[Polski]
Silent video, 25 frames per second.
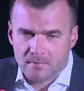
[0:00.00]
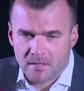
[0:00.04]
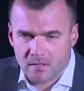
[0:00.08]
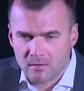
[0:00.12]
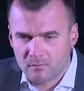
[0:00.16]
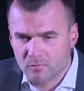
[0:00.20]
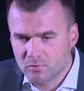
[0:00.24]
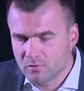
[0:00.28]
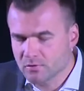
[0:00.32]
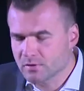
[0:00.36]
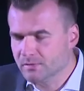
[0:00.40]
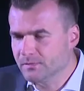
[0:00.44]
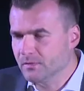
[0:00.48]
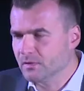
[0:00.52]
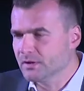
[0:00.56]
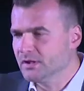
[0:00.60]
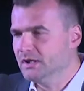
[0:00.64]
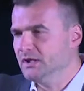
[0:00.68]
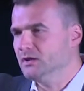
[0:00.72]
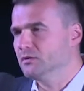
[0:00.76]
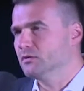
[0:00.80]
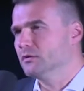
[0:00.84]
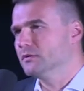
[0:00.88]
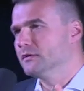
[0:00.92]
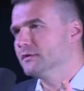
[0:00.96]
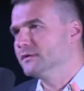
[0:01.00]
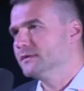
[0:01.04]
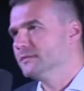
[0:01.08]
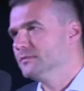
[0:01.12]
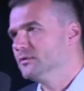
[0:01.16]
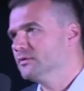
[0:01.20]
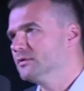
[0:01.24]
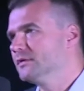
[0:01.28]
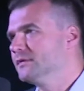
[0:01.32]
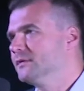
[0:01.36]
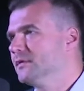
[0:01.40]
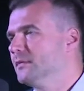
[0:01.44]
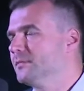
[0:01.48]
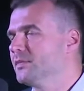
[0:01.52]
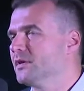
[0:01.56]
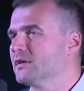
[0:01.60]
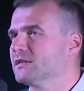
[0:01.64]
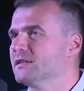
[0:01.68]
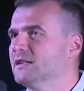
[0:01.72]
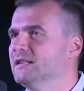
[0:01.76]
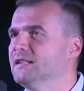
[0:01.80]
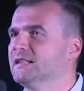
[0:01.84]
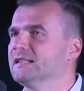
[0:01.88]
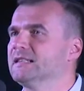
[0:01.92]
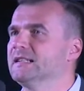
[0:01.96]
mają mnóstwo hitów, mnóstwo
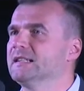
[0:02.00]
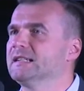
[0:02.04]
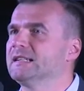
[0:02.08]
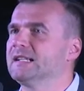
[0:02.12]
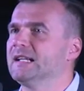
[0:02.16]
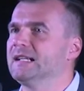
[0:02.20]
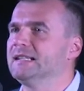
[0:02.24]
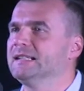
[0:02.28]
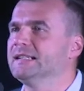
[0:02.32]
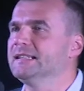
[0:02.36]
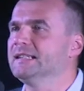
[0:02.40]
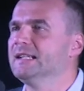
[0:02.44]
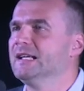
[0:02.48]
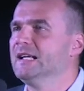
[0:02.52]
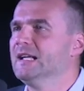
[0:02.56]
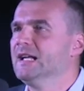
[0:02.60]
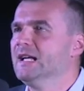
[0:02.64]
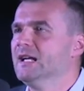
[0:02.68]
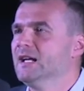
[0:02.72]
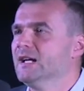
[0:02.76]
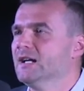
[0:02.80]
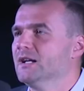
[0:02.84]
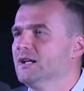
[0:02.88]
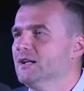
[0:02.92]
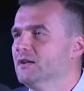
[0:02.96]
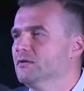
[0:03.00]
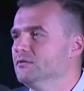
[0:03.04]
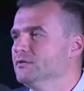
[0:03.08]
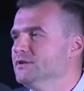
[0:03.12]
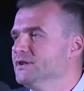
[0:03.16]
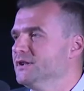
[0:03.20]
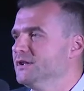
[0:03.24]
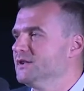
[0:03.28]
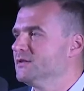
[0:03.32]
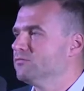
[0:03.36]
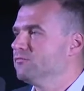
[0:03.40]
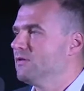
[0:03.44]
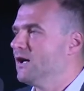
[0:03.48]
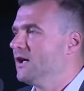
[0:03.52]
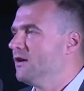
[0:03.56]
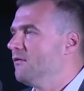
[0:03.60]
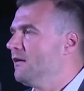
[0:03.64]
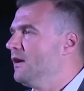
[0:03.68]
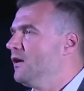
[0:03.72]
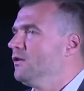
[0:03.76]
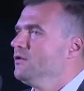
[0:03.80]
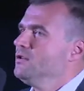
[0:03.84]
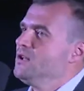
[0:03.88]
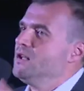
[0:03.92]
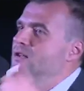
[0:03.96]
piosenek nagranych, e, ludzi ich
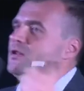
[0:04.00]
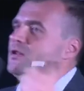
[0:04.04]
słuchają, ale oni